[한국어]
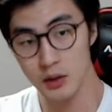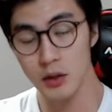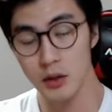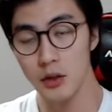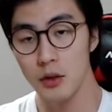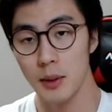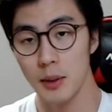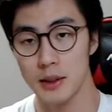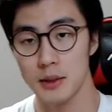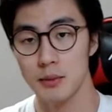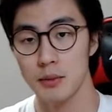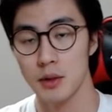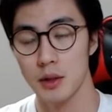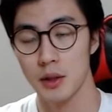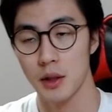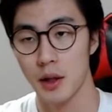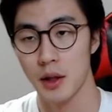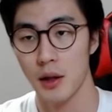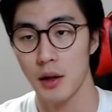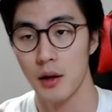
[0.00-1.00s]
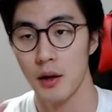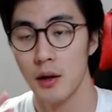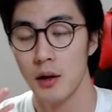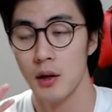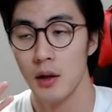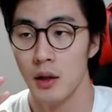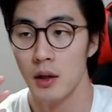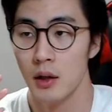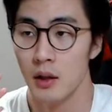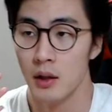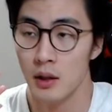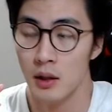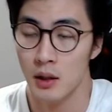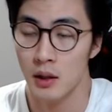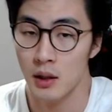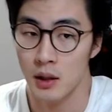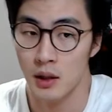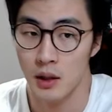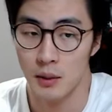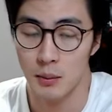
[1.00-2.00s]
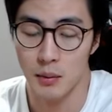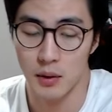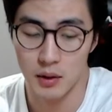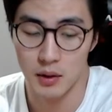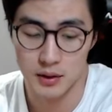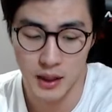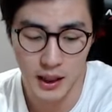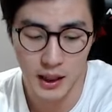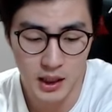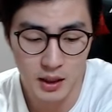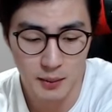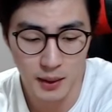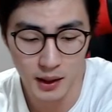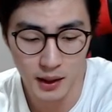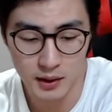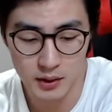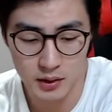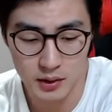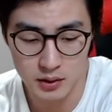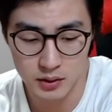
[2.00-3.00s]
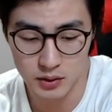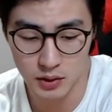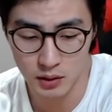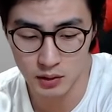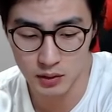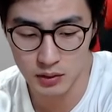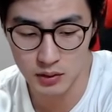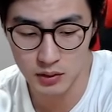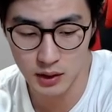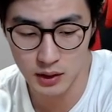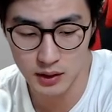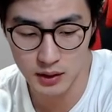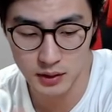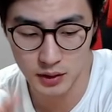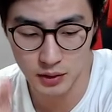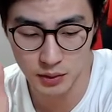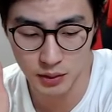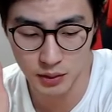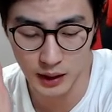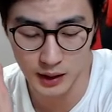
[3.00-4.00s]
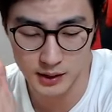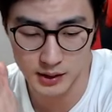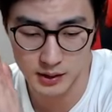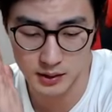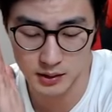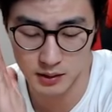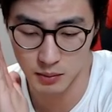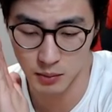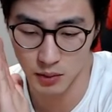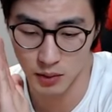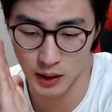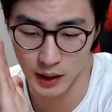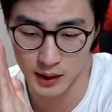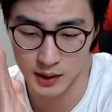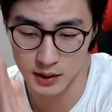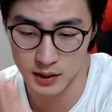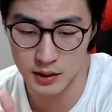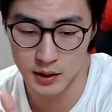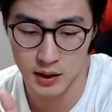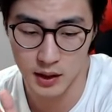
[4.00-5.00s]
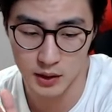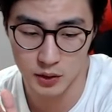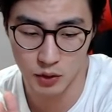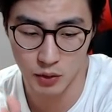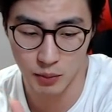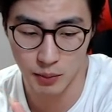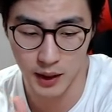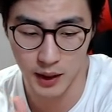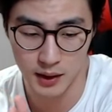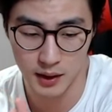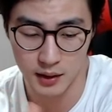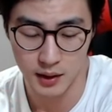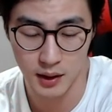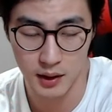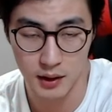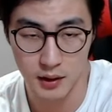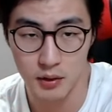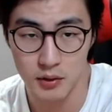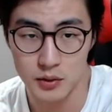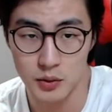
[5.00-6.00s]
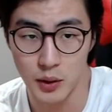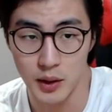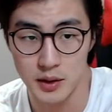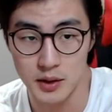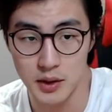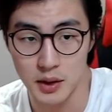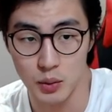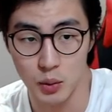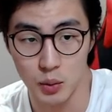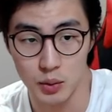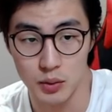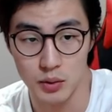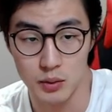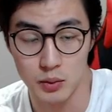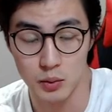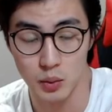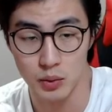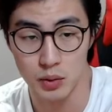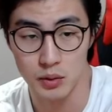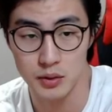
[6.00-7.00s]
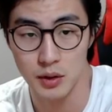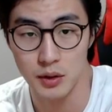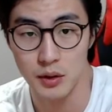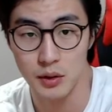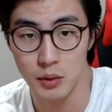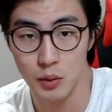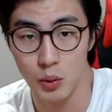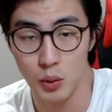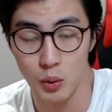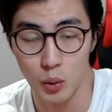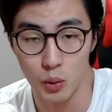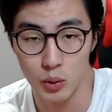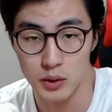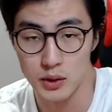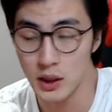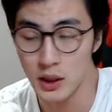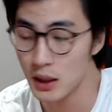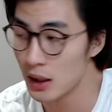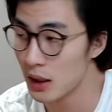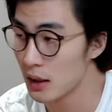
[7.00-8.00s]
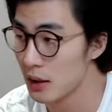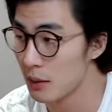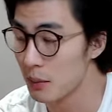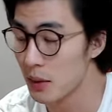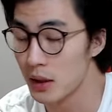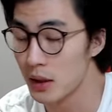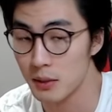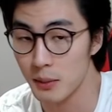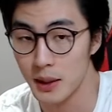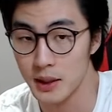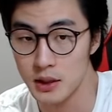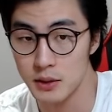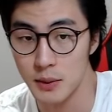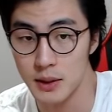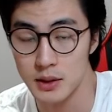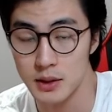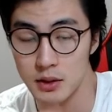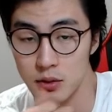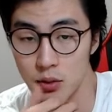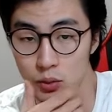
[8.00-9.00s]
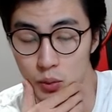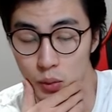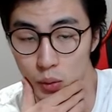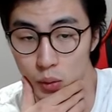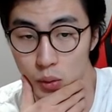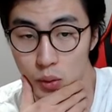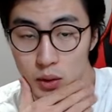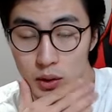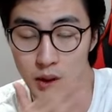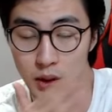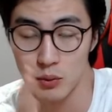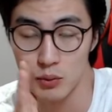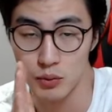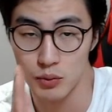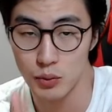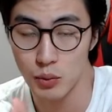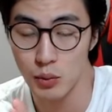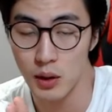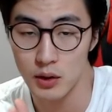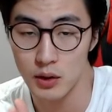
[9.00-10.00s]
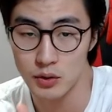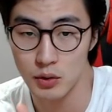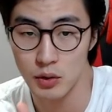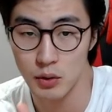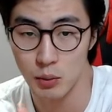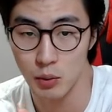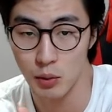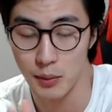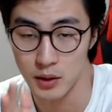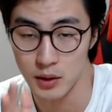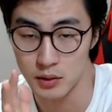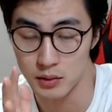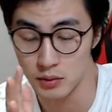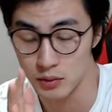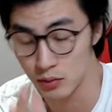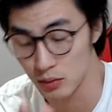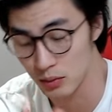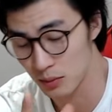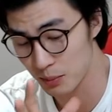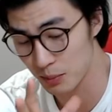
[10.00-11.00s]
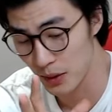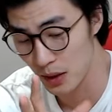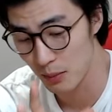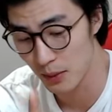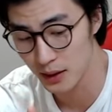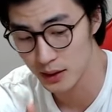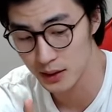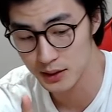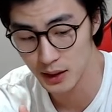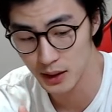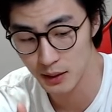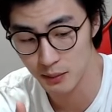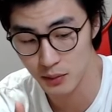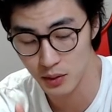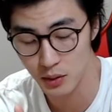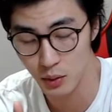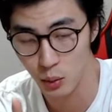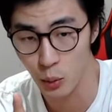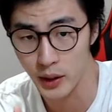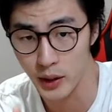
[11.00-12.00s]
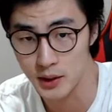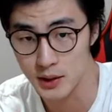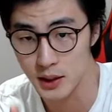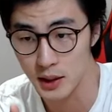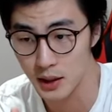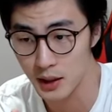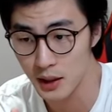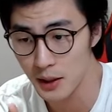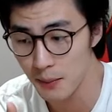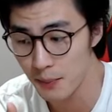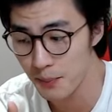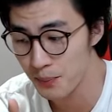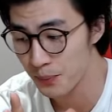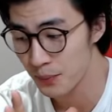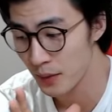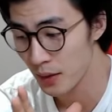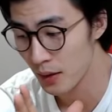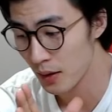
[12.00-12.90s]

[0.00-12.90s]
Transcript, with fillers: 그 이유를 말씀드릴게요. 뭐 살이 많든 적든 간에 서로 가, 뭐 같은 인간으로 봐야 된다, 이것은 굉장히 도덕, 도덕적인 거고 공자님께서 말씀하실 정도고, 일단 운동학적으로 보면은 비만인 사람들은 굉장히